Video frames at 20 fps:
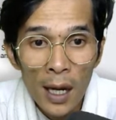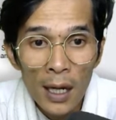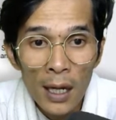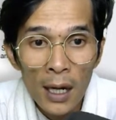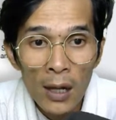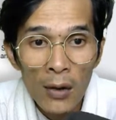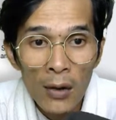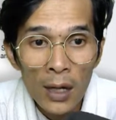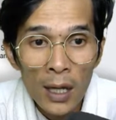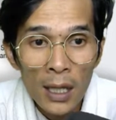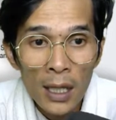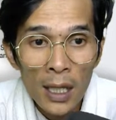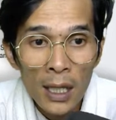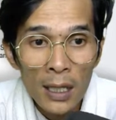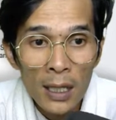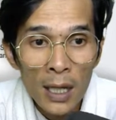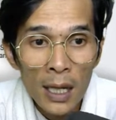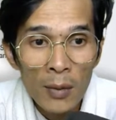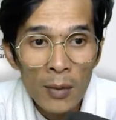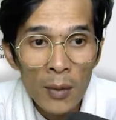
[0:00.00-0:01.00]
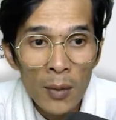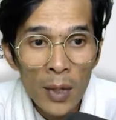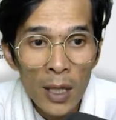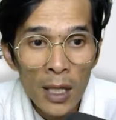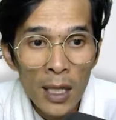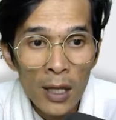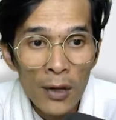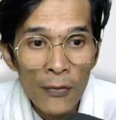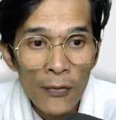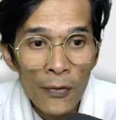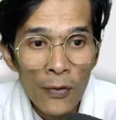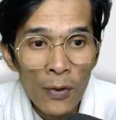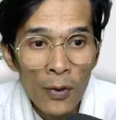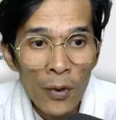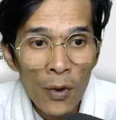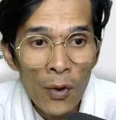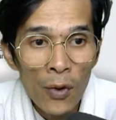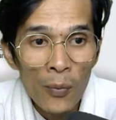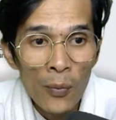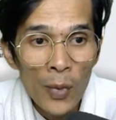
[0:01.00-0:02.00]
Adalah orang yang telah memiliki
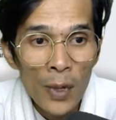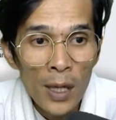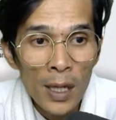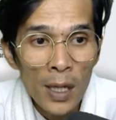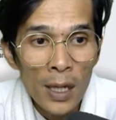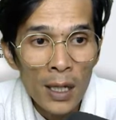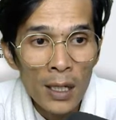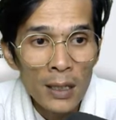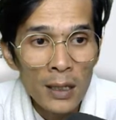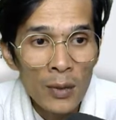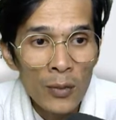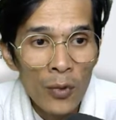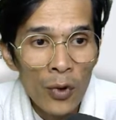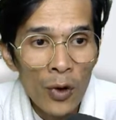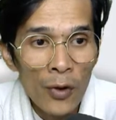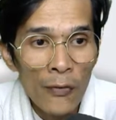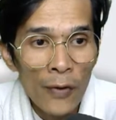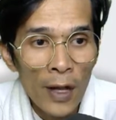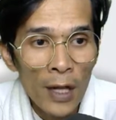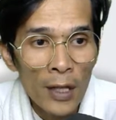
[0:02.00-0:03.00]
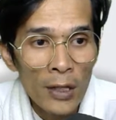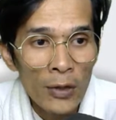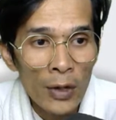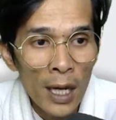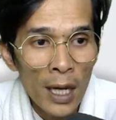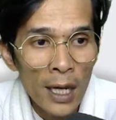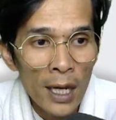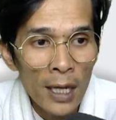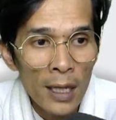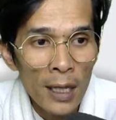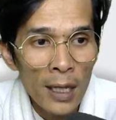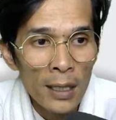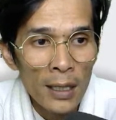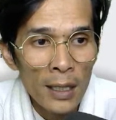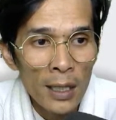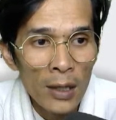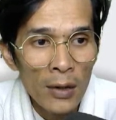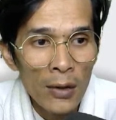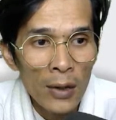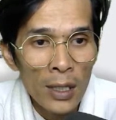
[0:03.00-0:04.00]
full copy dari sebuah file torrent.
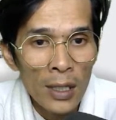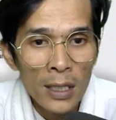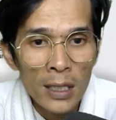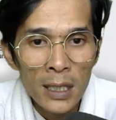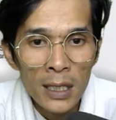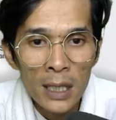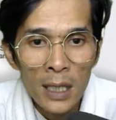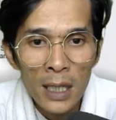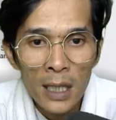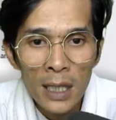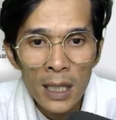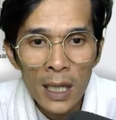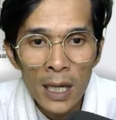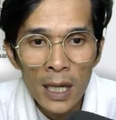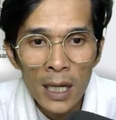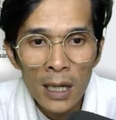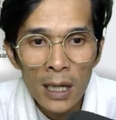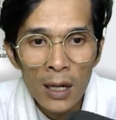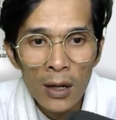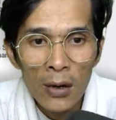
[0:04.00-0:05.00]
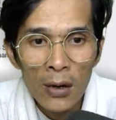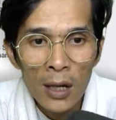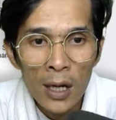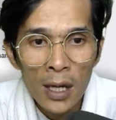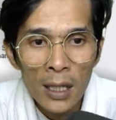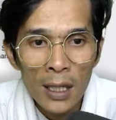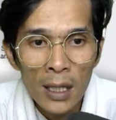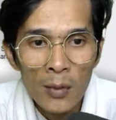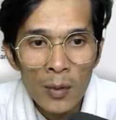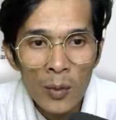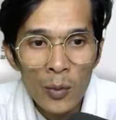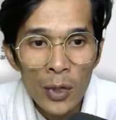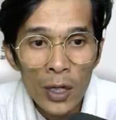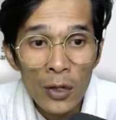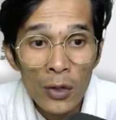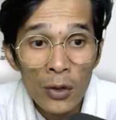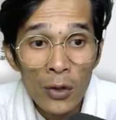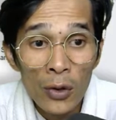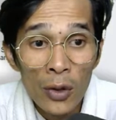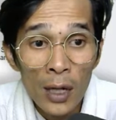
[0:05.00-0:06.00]
Kategori seeder ini adalah orang yang
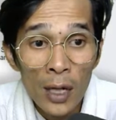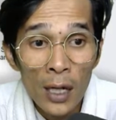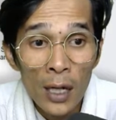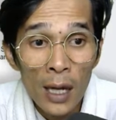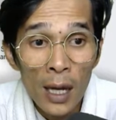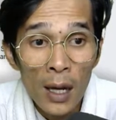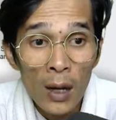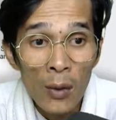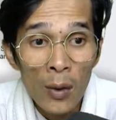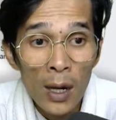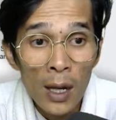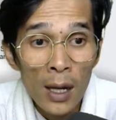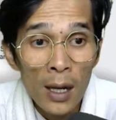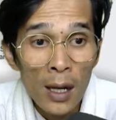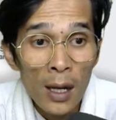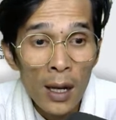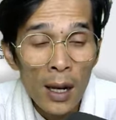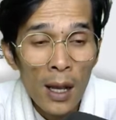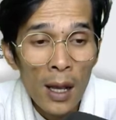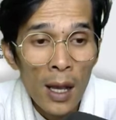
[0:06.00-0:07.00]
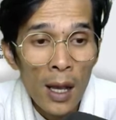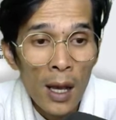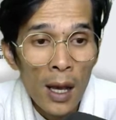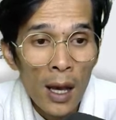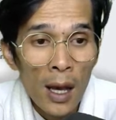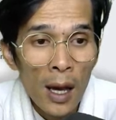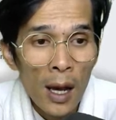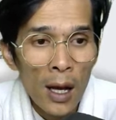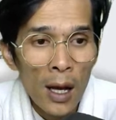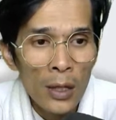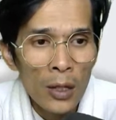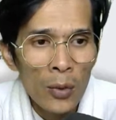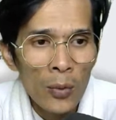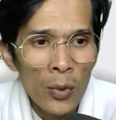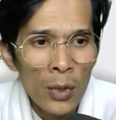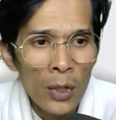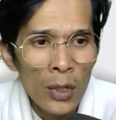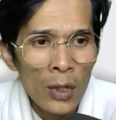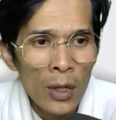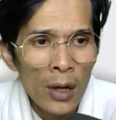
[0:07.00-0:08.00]
membuat torrent awal
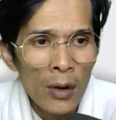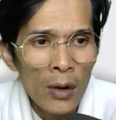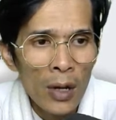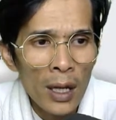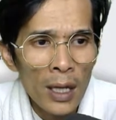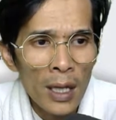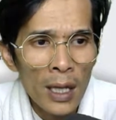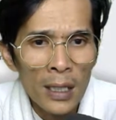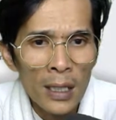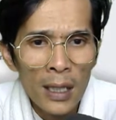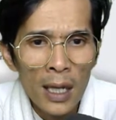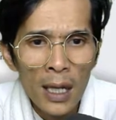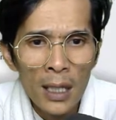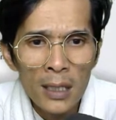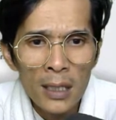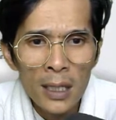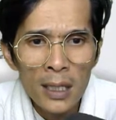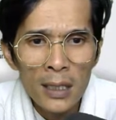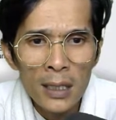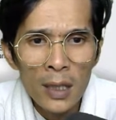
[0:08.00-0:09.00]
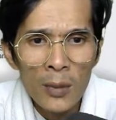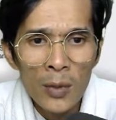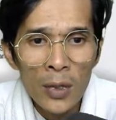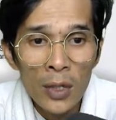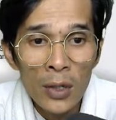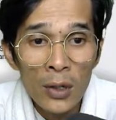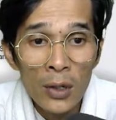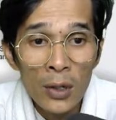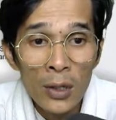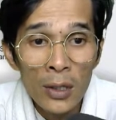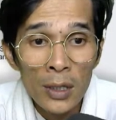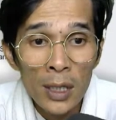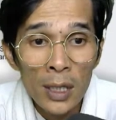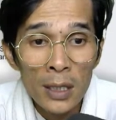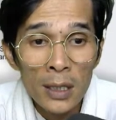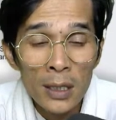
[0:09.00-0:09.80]
ataupun orang-orang yang telah selesai mendownload